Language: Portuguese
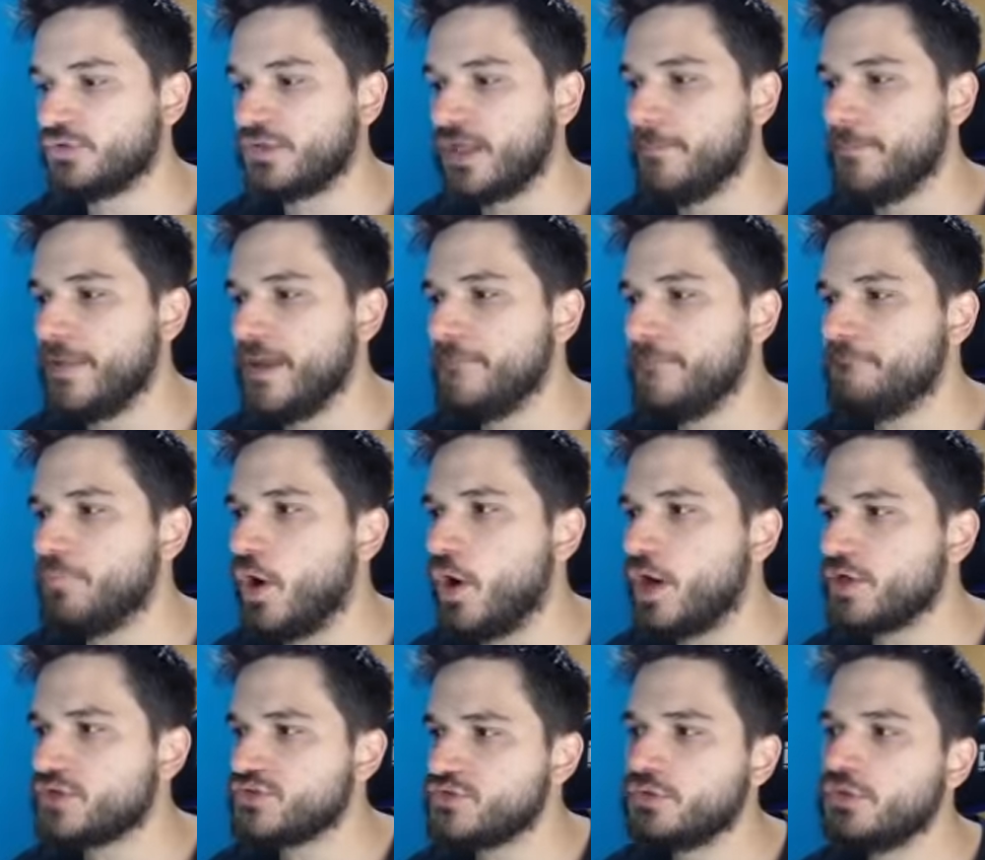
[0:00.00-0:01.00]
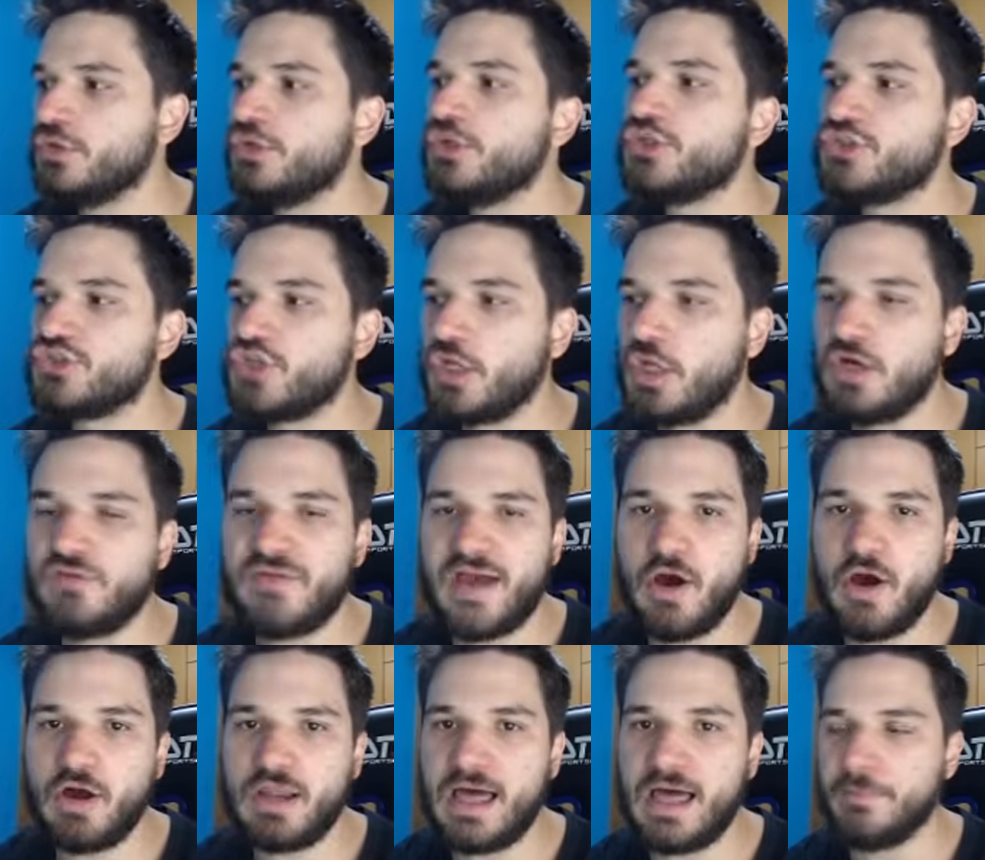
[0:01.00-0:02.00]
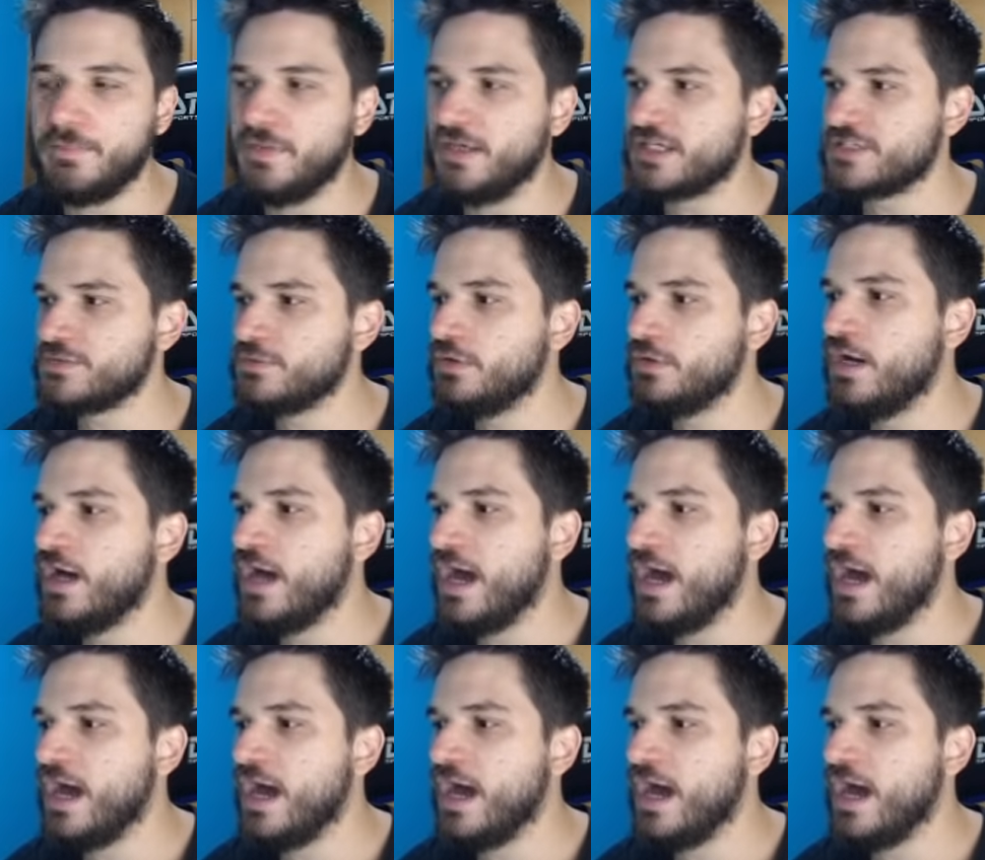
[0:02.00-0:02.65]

também posso. Só não vai rolar mesmo